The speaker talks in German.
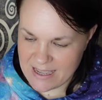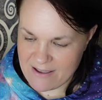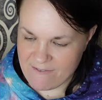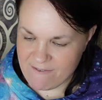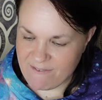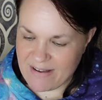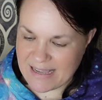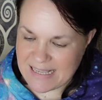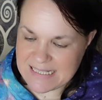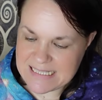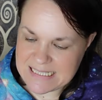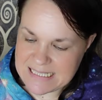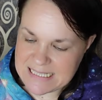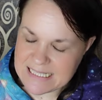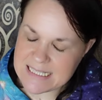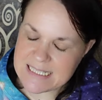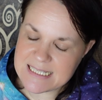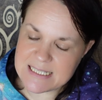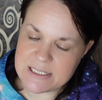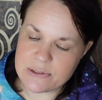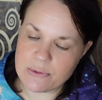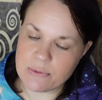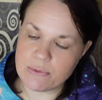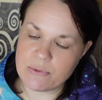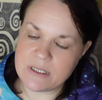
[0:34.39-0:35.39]
Was
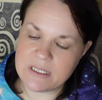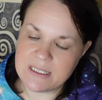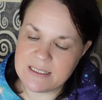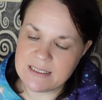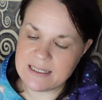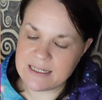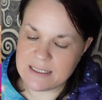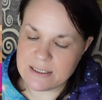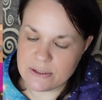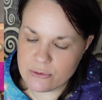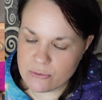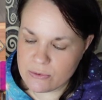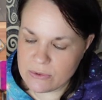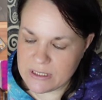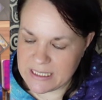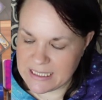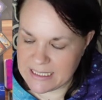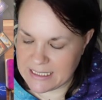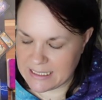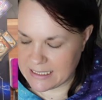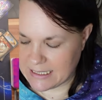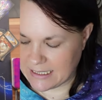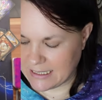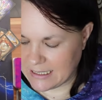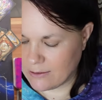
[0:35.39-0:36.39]
ist so in der
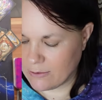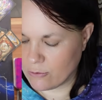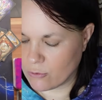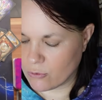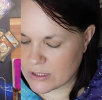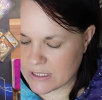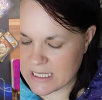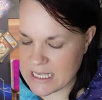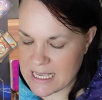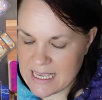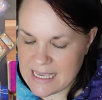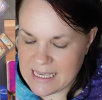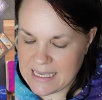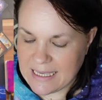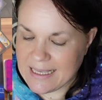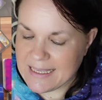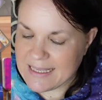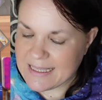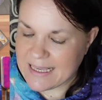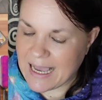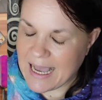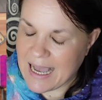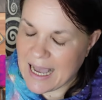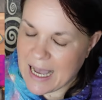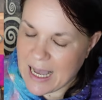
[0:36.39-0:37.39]
Juni-Energie los?
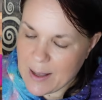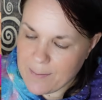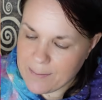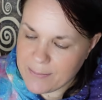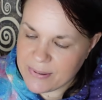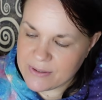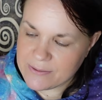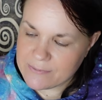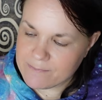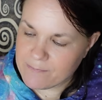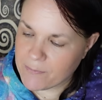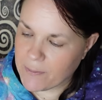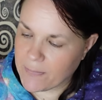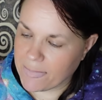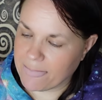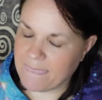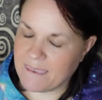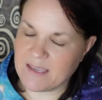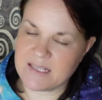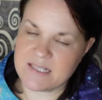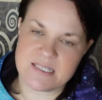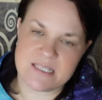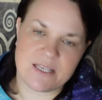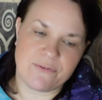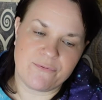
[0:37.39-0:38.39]
Ich habe
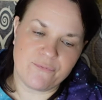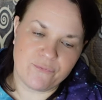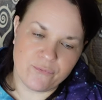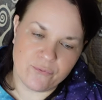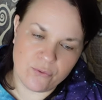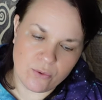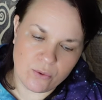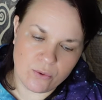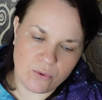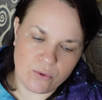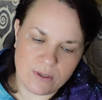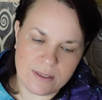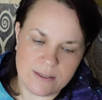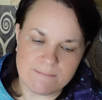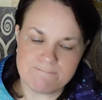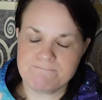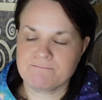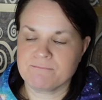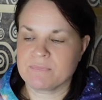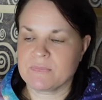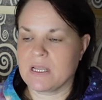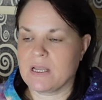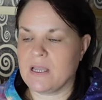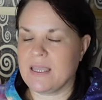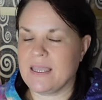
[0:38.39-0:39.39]
das Gefühl,
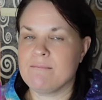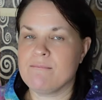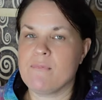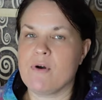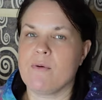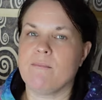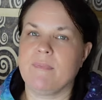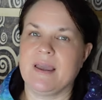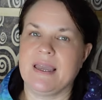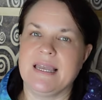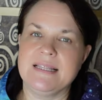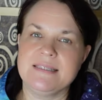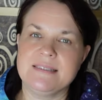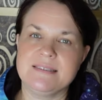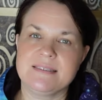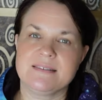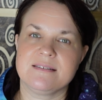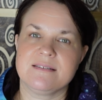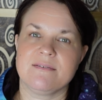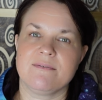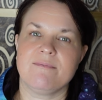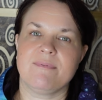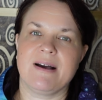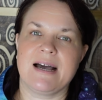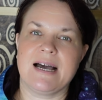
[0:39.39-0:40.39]
im Moment
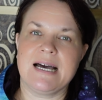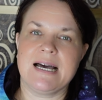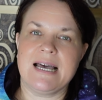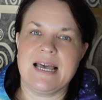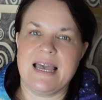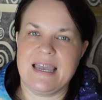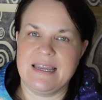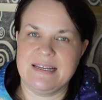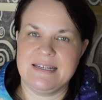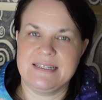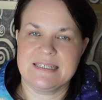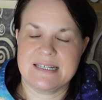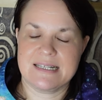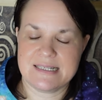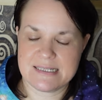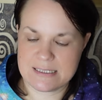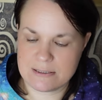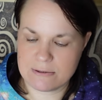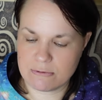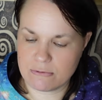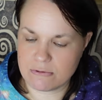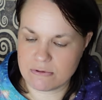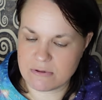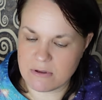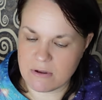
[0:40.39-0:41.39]
war einiges
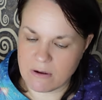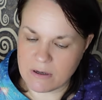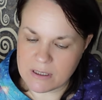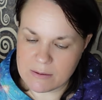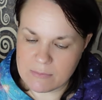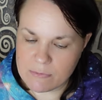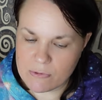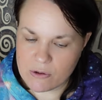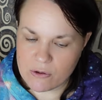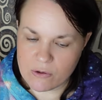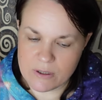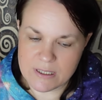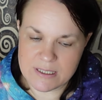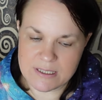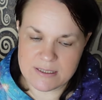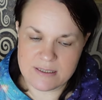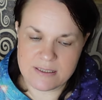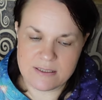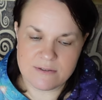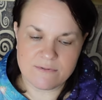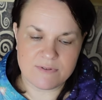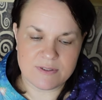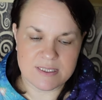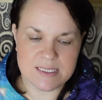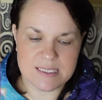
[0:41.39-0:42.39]
los, auch im
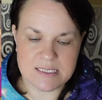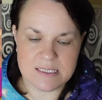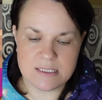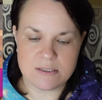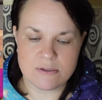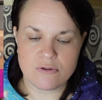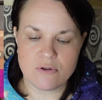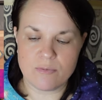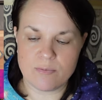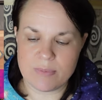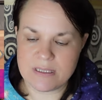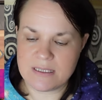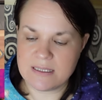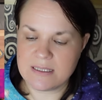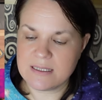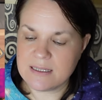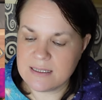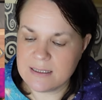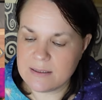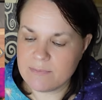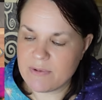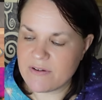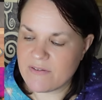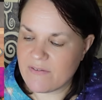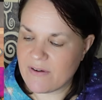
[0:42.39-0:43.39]
Kollektiv, jetzt nicht nur bei dir,
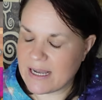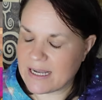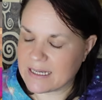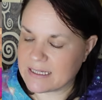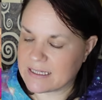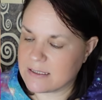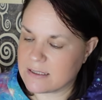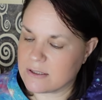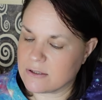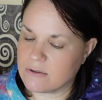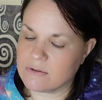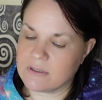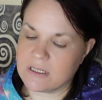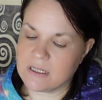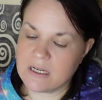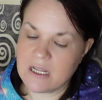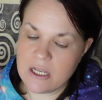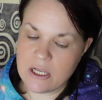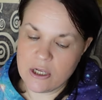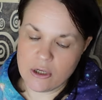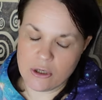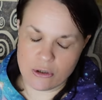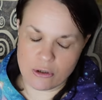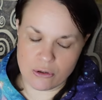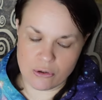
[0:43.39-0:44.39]
liebe Waage, sondern
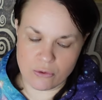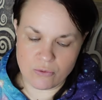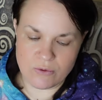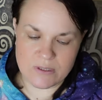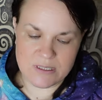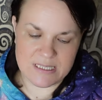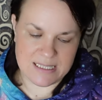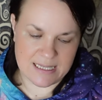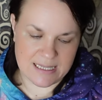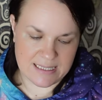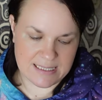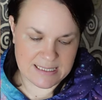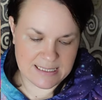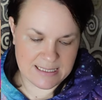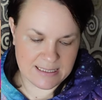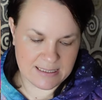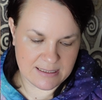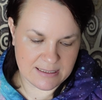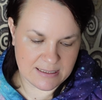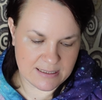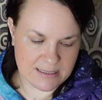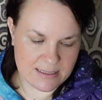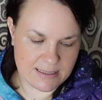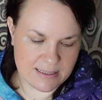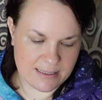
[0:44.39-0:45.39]

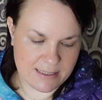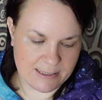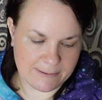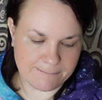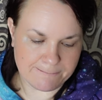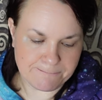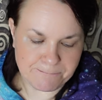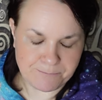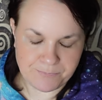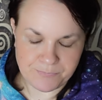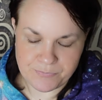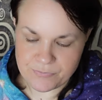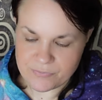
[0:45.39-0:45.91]
grundsätzlich gesehen.